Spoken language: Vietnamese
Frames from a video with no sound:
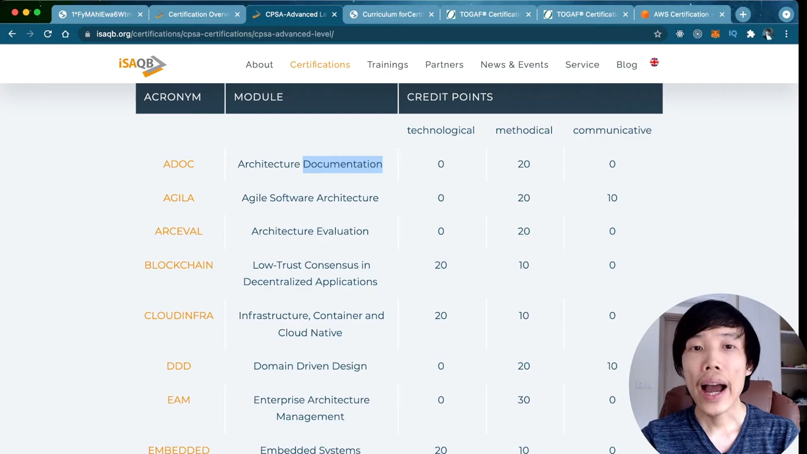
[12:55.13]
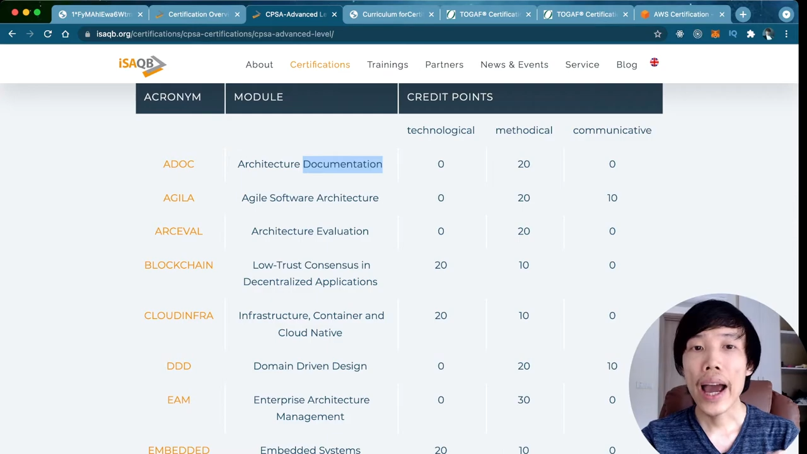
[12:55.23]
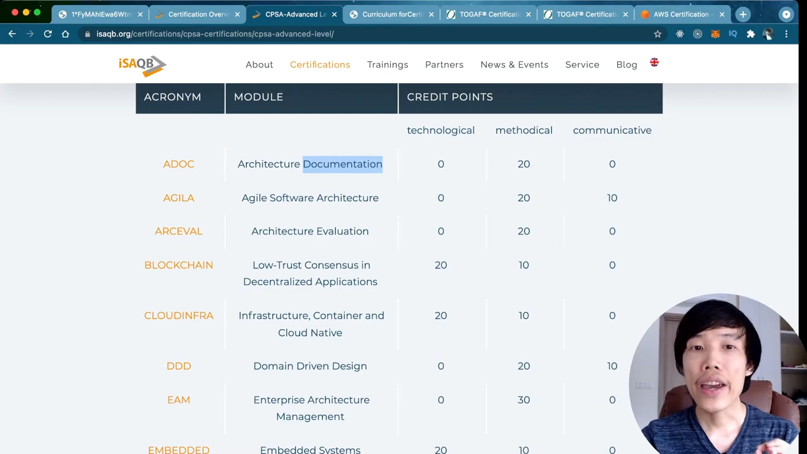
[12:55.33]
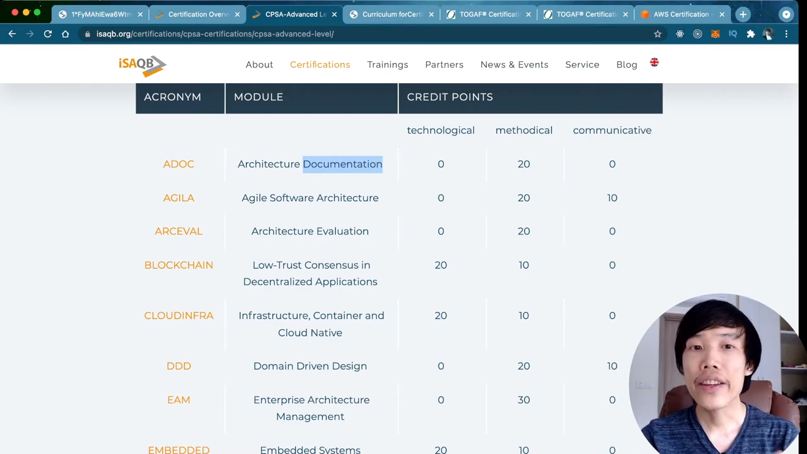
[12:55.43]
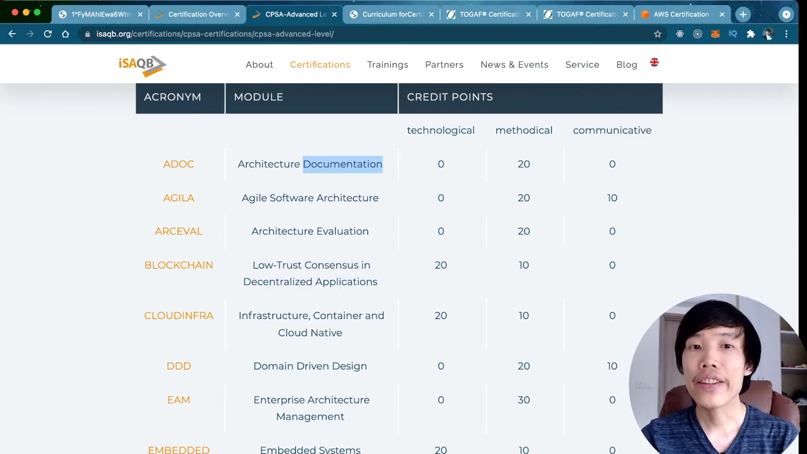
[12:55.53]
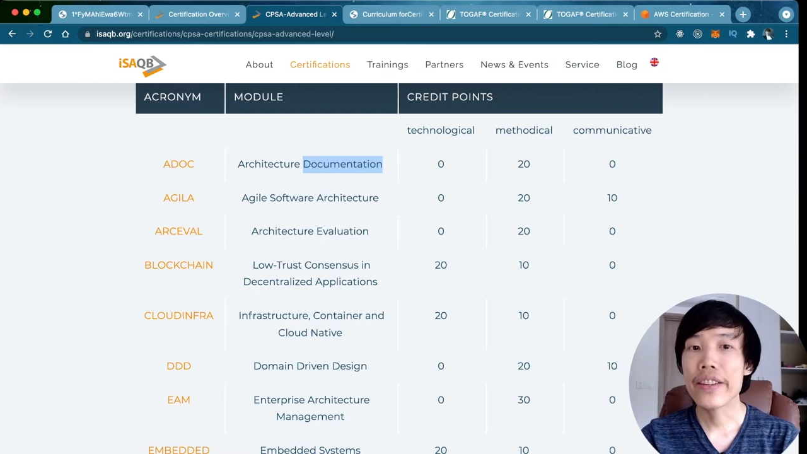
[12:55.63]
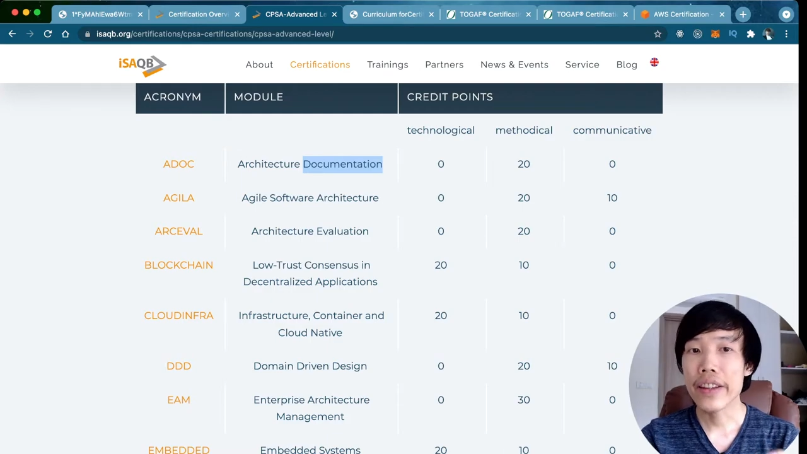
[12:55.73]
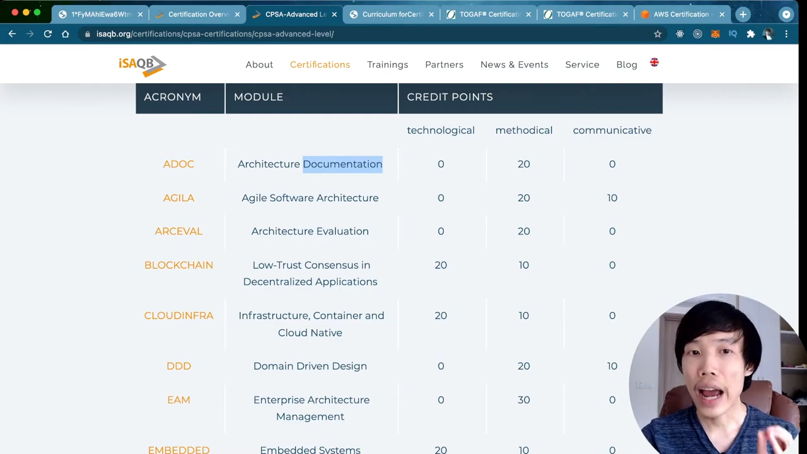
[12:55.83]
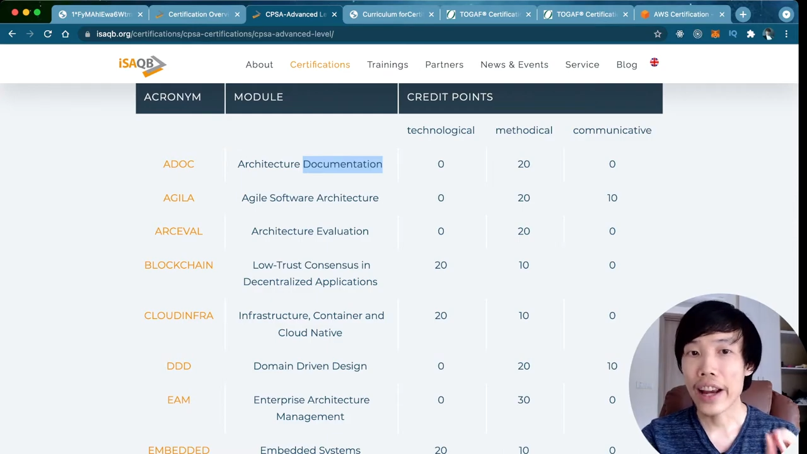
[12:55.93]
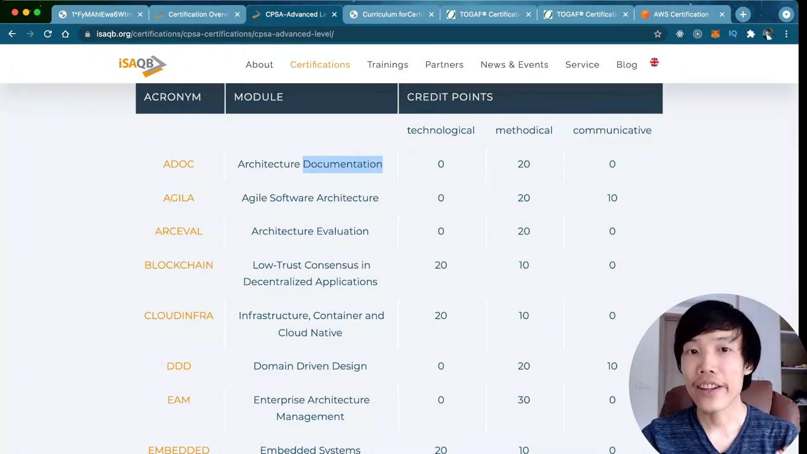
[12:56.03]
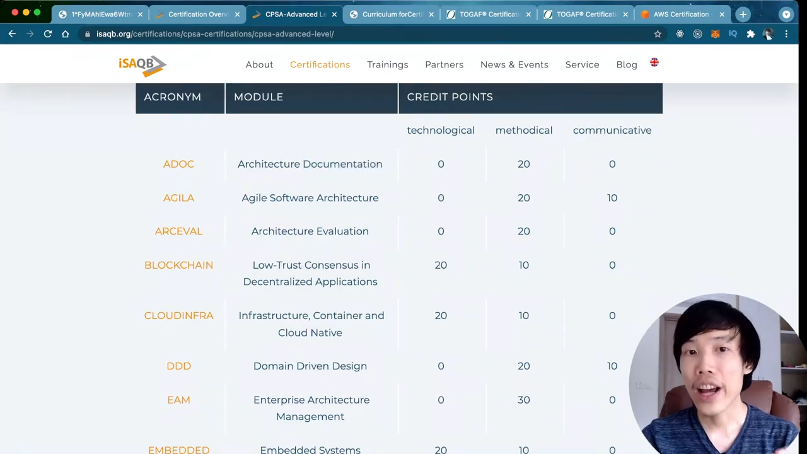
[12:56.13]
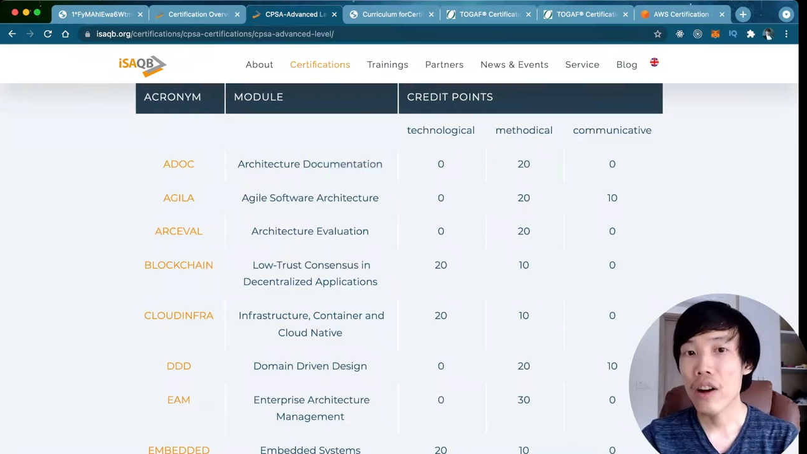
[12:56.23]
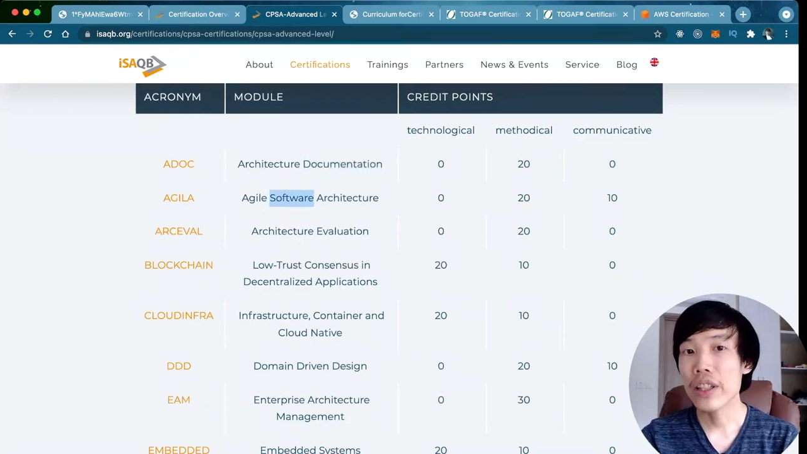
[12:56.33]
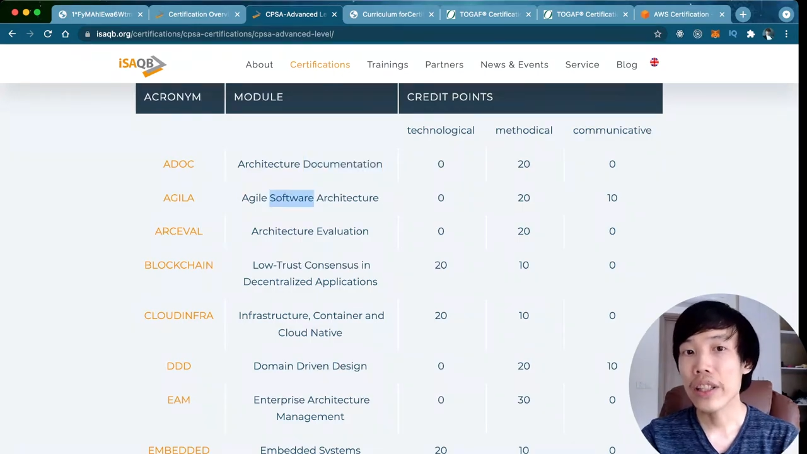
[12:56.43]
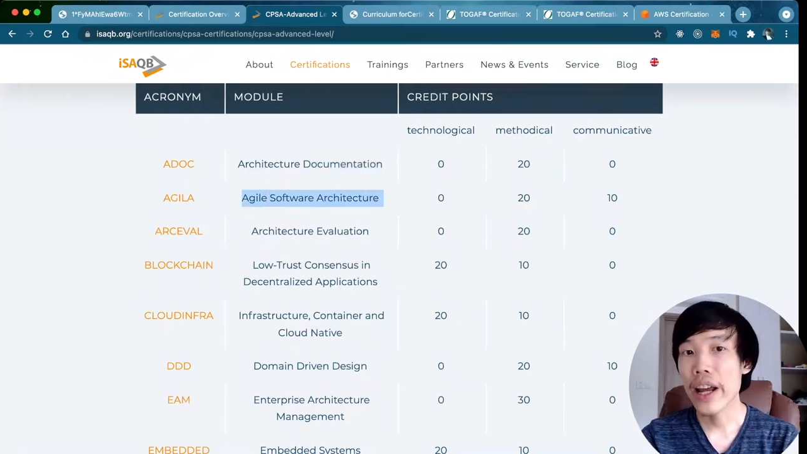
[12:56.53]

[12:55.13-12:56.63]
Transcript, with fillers: agile như thế